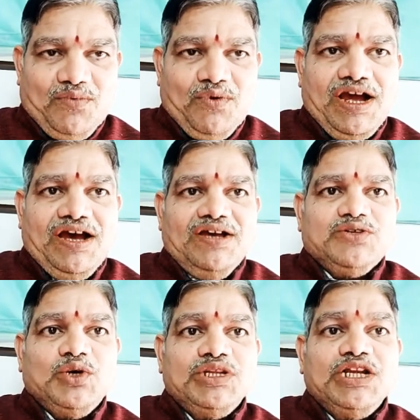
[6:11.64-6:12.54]
ఒక
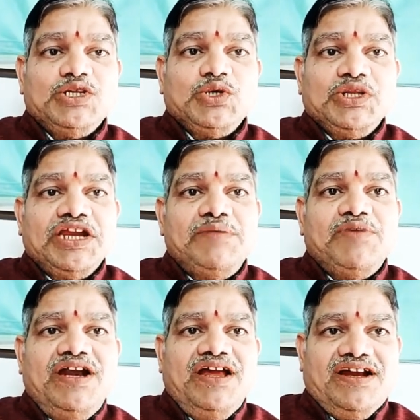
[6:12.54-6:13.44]
సోదర
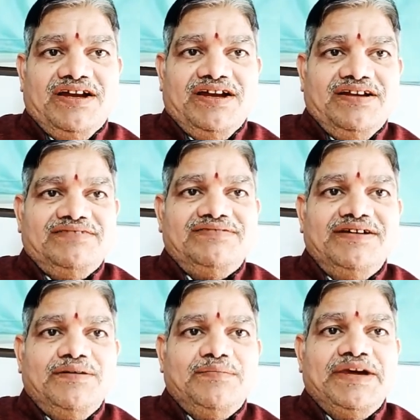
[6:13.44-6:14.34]
సోదరీమణులారా అంట
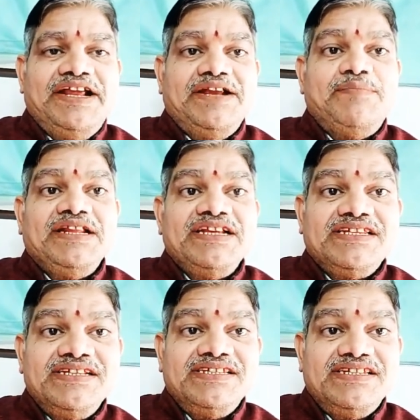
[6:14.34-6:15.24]
మై డియర్
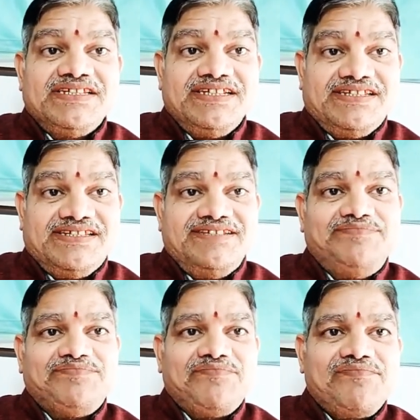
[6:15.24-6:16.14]
బ్రదర్స్ అండ్ సిస్టర్స్
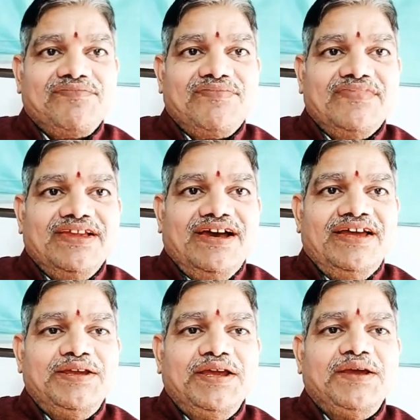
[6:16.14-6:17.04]

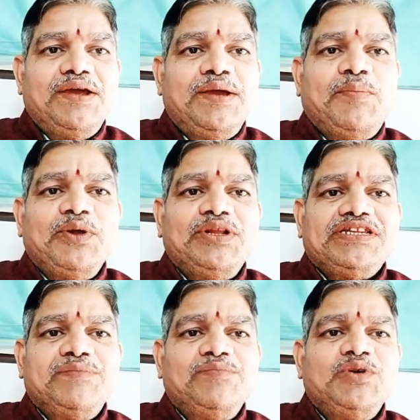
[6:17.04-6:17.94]
అని ఎప్పుడైతే
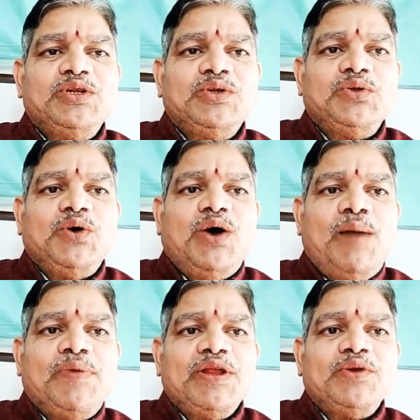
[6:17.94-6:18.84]
సంబోధన ఉందో
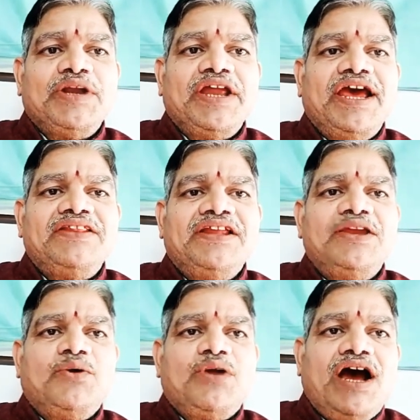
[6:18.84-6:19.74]
అప్పటితోటే
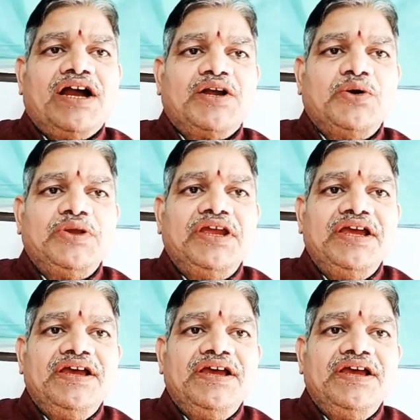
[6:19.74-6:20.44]
అందరినీ కూడా ఆకట్టుకుని